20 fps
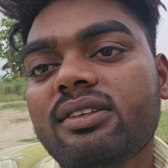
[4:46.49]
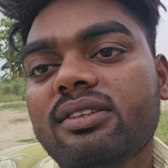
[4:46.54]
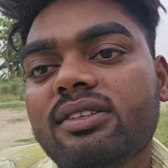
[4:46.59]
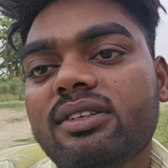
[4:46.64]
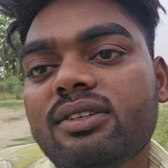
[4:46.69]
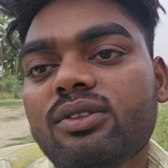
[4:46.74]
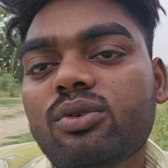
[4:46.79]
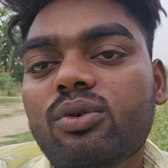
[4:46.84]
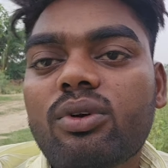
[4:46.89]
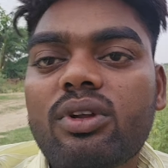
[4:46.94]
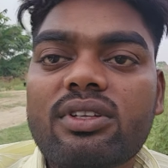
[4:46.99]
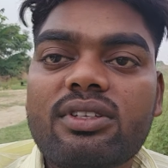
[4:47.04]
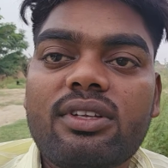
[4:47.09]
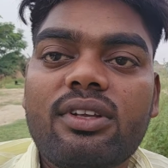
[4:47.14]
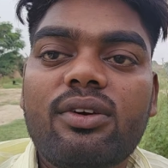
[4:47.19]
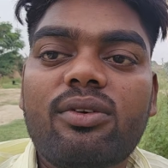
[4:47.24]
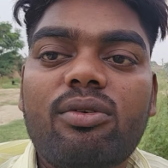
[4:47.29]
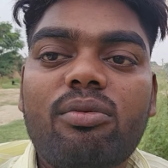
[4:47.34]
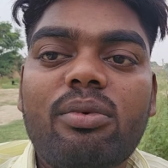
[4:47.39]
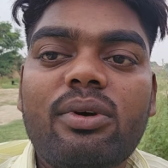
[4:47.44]
दीजिए थोड़ा
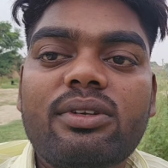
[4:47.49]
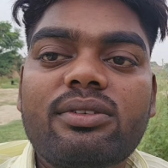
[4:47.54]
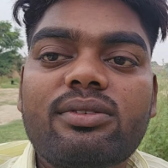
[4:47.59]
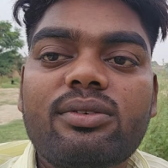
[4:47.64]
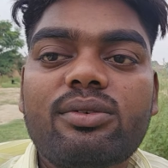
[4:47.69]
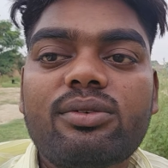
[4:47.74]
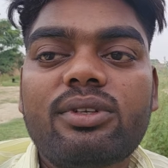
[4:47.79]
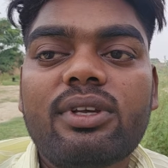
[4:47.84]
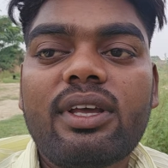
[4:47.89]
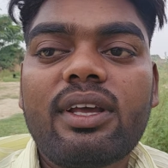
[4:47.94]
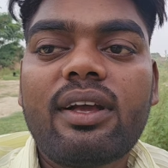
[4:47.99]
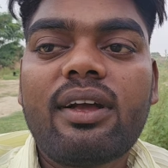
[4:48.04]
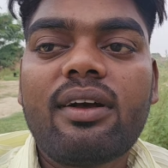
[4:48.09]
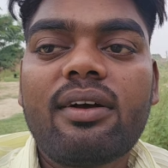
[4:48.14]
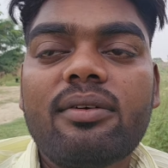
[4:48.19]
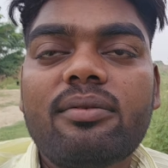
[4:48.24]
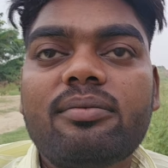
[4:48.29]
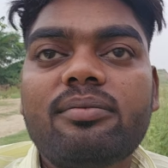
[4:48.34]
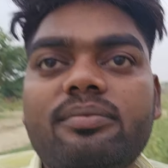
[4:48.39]
सा और बस हो जाएगा